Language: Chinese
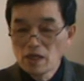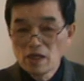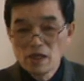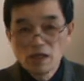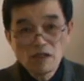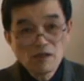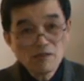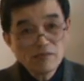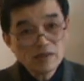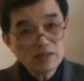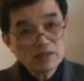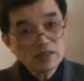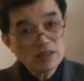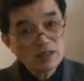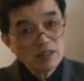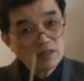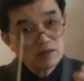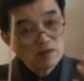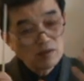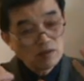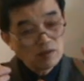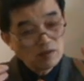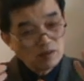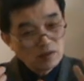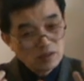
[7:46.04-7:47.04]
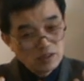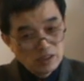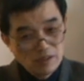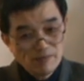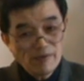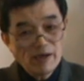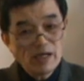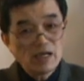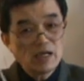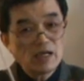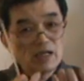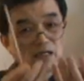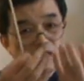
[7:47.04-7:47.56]
那么这个喜
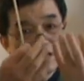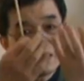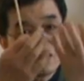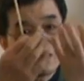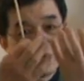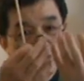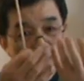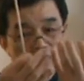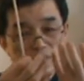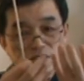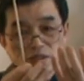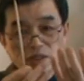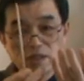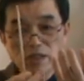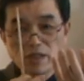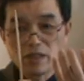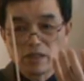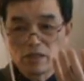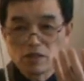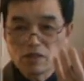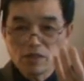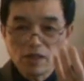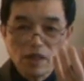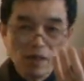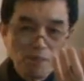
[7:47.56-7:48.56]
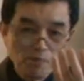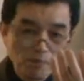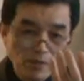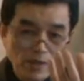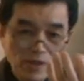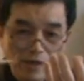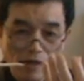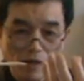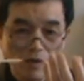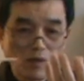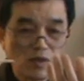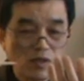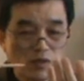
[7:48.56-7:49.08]
马拉雅山隆起来以后，它必
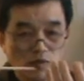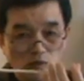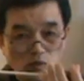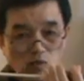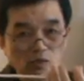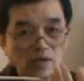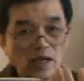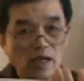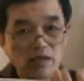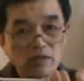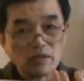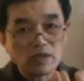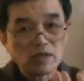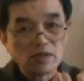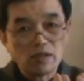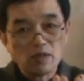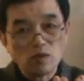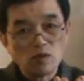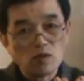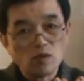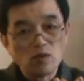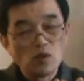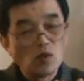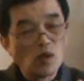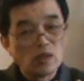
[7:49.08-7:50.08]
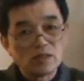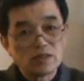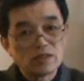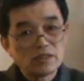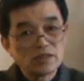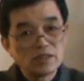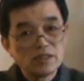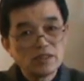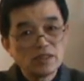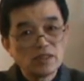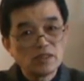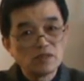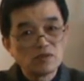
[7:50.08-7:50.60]
然会阻挡这个暖湿
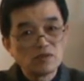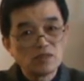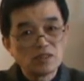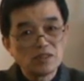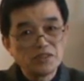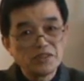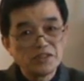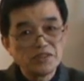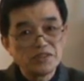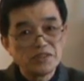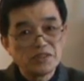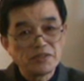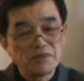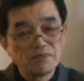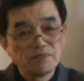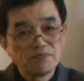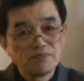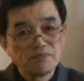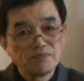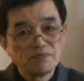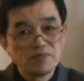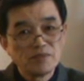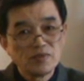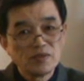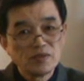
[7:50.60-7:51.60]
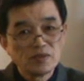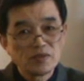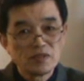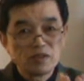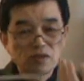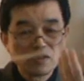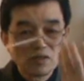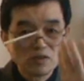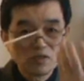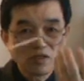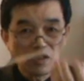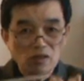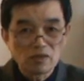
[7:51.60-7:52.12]
气流的西进，这
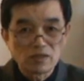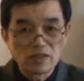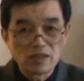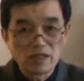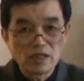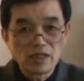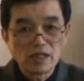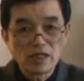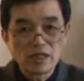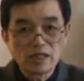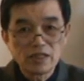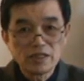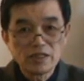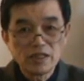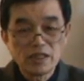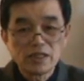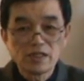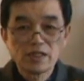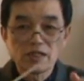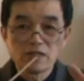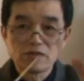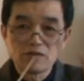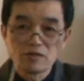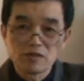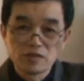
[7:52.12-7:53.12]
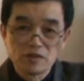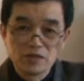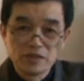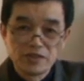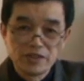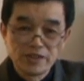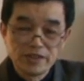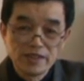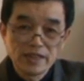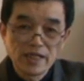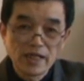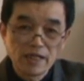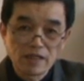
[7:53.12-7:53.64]
就造成了一个现象，就是
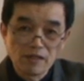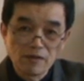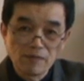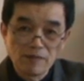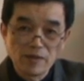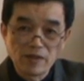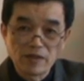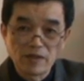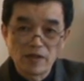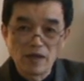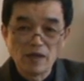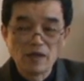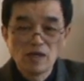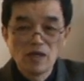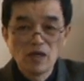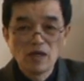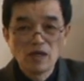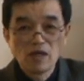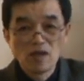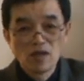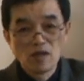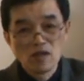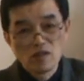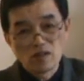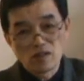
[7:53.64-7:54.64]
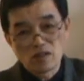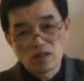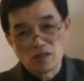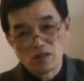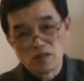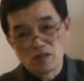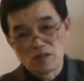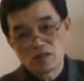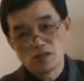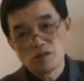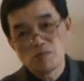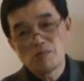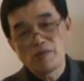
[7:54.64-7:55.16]
西亚那边的这个
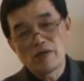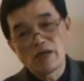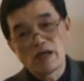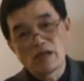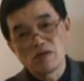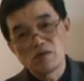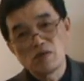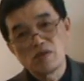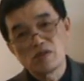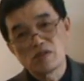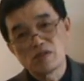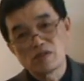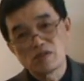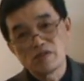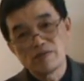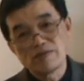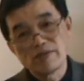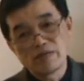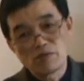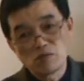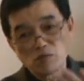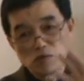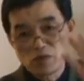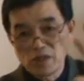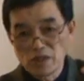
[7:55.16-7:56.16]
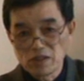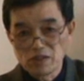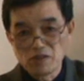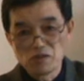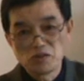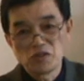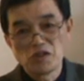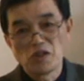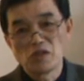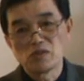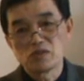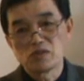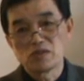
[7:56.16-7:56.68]
植被啊，绿色植被逐渐就
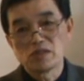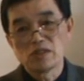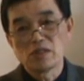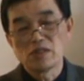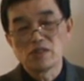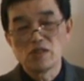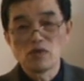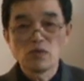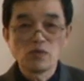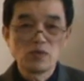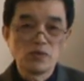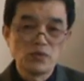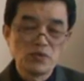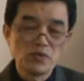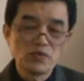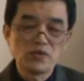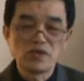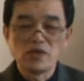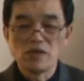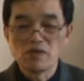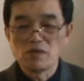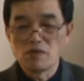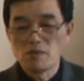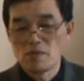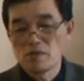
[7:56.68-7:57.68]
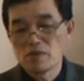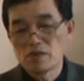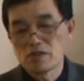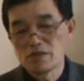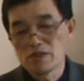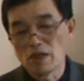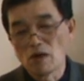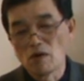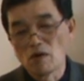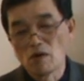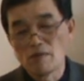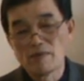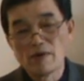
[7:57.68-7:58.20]
消失了，因为雨水
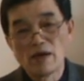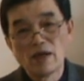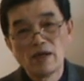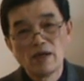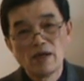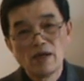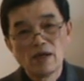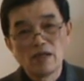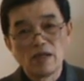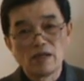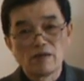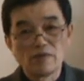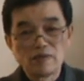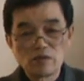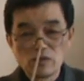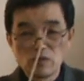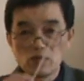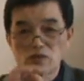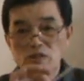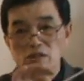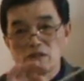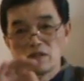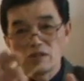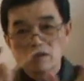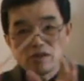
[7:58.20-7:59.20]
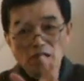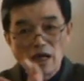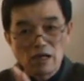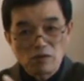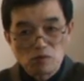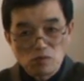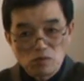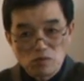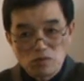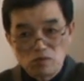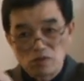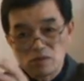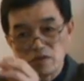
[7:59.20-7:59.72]
少了嘛。那么雨水就大
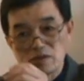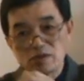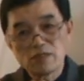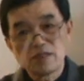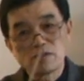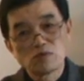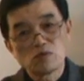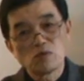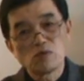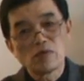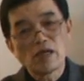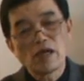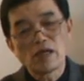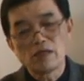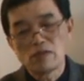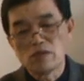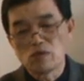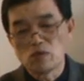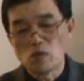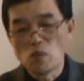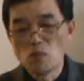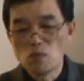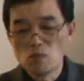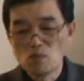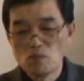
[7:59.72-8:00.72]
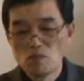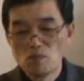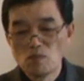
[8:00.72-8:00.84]
多数留在中亚以东，